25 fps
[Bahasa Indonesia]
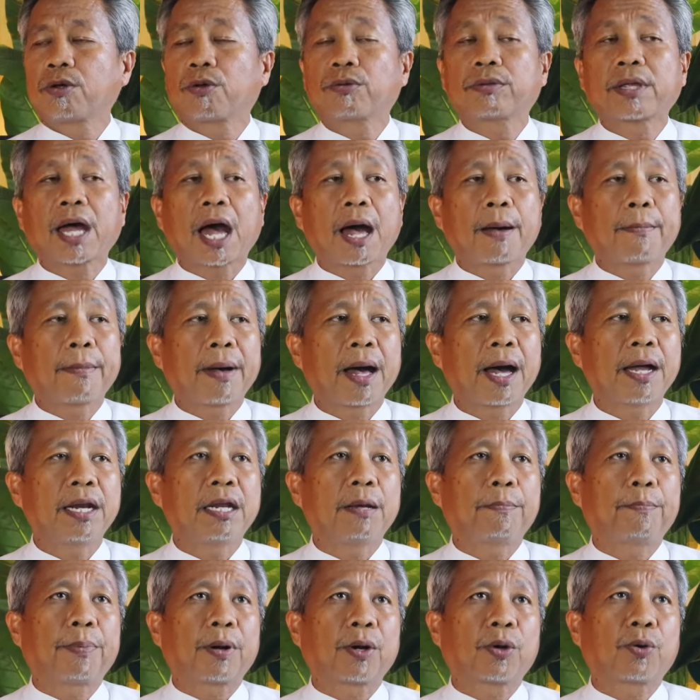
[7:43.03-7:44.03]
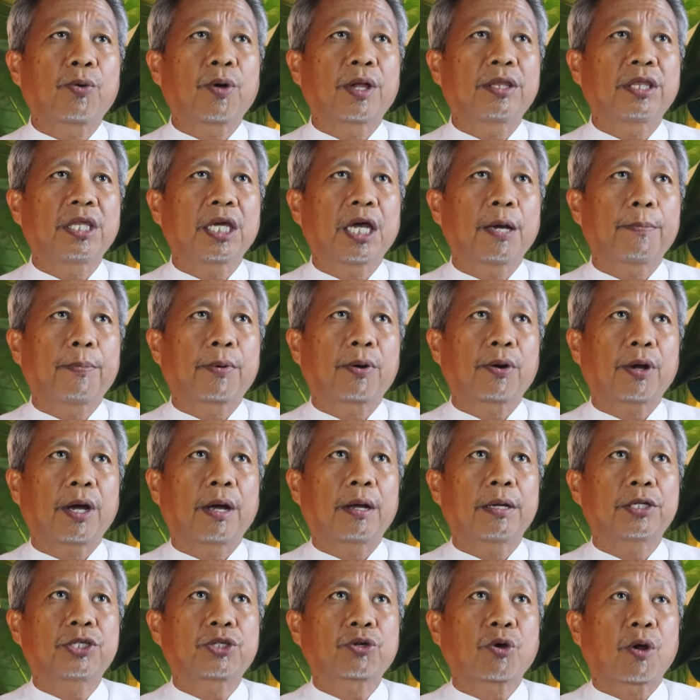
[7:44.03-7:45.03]
Terutama di perguruan tinggi
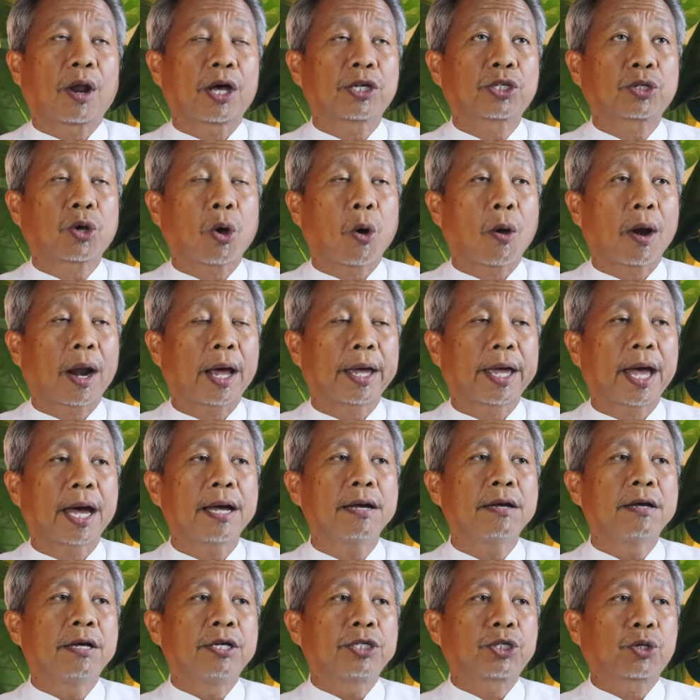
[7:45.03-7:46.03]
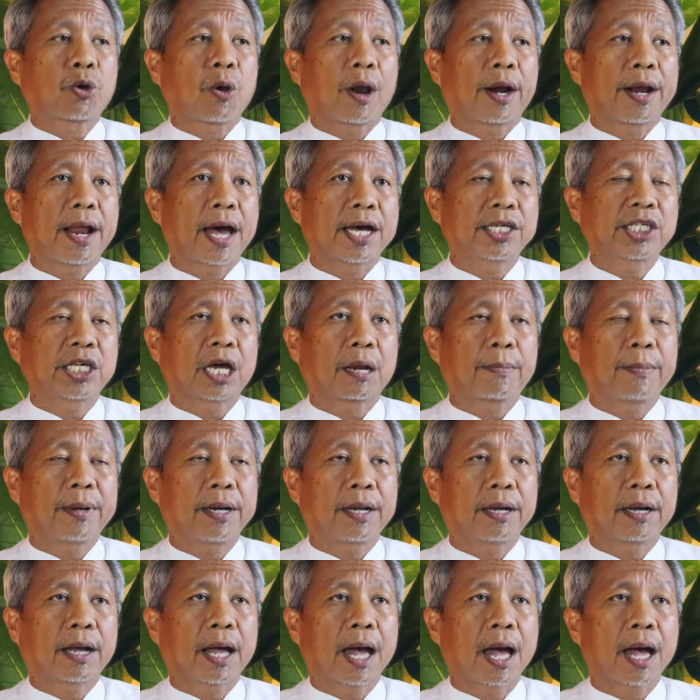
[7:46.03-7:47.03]
eh, sekolah-sekolah ya, sekolah dasar
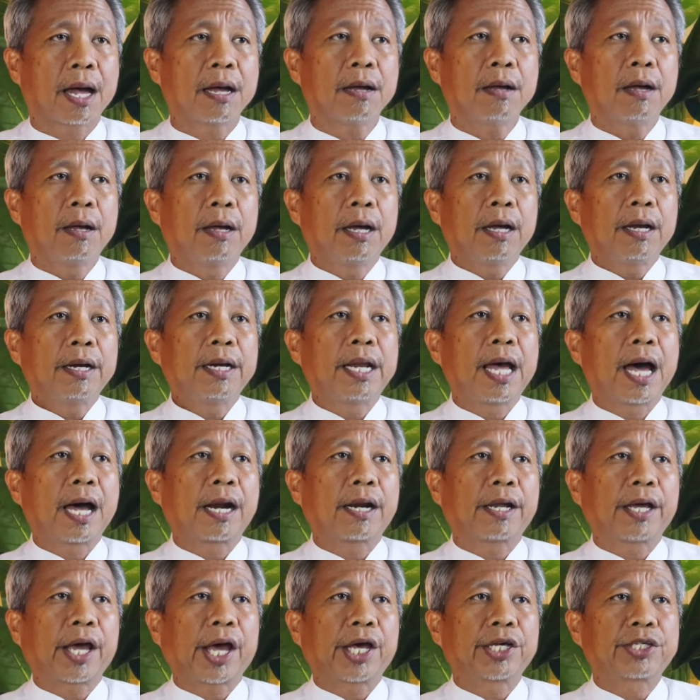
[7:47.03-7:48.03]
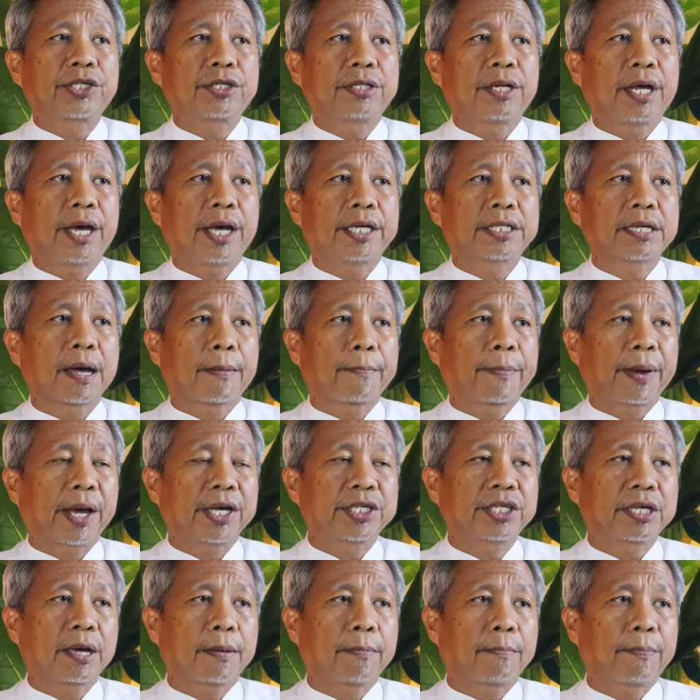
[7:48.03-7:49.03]
menengah dari SD sampai
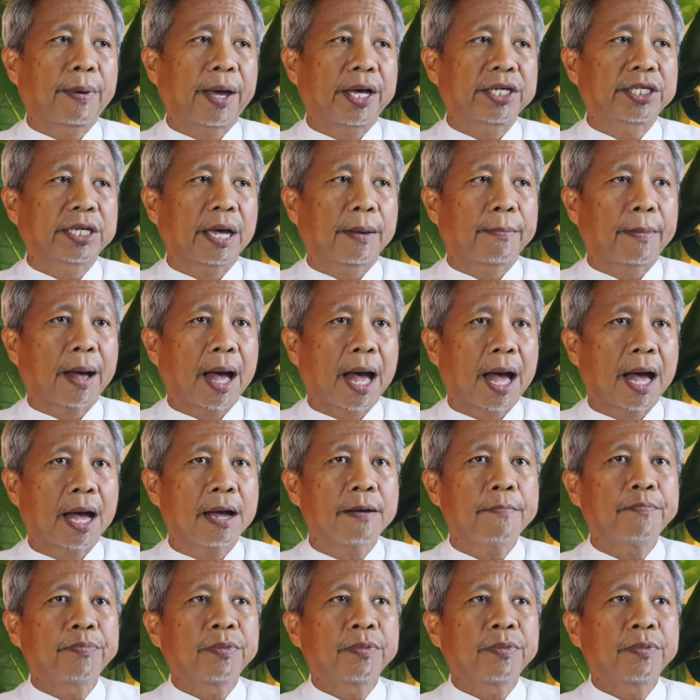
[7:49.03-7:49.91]
SMP, SMA